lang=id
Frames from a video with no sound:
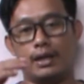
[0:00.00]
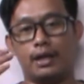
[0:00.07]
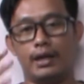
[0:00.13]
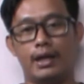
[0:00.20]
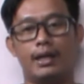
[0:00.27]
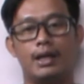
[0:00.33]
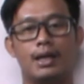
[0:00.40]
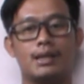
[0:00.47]

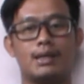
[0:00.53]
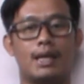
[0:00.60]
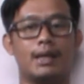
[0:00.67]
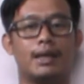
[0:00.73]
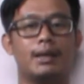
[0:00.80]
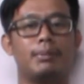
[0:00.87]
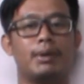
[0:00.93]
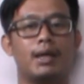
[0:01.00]
Ini adalah
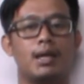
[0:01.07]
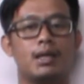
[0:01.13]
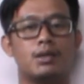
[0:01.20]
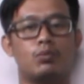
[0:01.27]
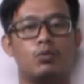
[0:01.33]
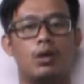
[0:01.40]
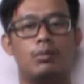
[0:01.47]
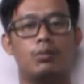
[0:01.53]
saat dimana
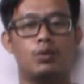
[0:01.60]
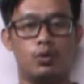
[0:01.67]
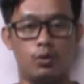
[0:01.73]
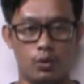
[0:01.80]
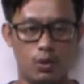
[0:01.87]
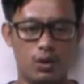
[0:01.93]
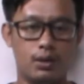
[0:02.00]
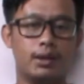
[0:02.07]
semua
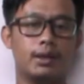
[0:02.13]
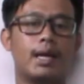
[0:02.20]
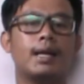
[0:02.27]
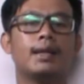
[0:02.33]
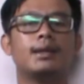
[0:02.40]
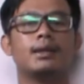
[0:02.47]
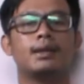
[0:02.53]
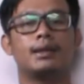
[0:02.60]
burung
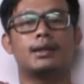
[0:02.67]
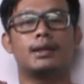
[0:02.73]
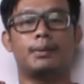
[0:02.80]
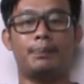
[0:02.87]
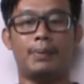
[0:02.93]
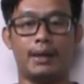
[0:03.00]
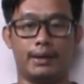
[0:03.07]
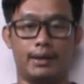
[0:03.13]
dan
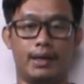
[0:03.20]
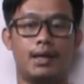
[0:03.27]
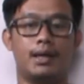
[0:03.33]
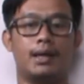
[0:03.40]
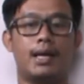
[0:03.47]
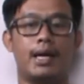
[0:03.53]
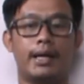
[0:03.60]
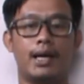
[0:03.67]
tepatnya
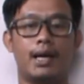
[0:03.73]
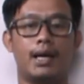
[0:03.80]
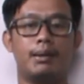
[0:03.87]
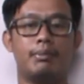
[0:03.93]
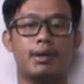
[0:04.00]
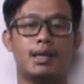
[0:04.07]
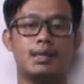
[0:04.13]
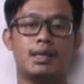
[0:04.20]
kenari
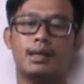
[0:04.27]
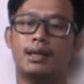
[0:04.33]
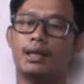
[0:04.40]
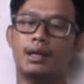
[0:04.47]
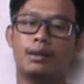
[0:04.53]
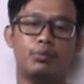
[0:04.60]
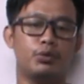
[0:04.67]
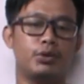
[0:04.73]
akan merasa
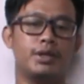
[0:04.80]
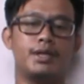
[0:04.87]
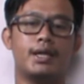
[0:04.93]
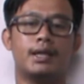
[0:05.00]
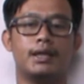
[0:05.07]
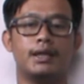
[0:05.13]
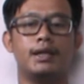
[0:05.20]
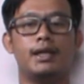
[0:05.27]
tidak punya
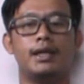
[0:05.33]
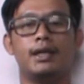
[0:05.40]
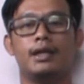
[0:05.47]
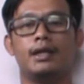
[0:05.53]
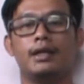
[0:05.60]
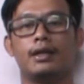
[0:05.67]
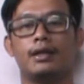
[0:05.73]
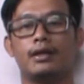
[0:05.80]
jati
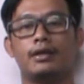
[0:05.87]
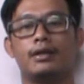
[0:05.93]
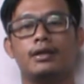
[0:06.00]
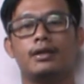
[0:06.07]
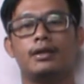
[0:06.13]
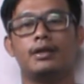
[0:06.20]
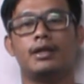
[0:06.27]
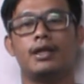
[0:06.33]
diri.
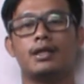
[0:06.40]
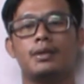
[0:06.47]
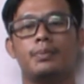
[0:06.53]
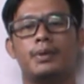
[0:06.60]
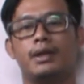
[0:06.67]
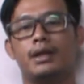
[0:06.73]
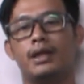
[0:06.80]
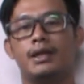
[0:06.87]
Ya
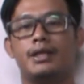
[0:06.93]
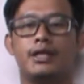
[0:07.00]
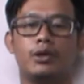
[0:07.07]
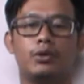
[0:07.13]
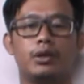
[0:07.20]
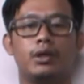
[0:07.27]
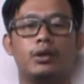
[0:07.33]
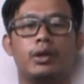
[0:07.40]
seperti
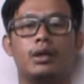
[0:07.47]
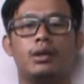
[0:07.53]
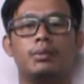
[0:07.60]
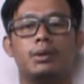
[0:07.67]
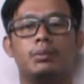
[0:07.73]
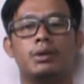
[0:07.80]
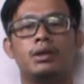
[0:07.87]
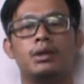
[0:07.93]
ciut gitu ya
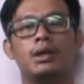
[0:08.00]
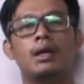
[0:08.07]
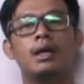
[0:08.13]
teman-teman.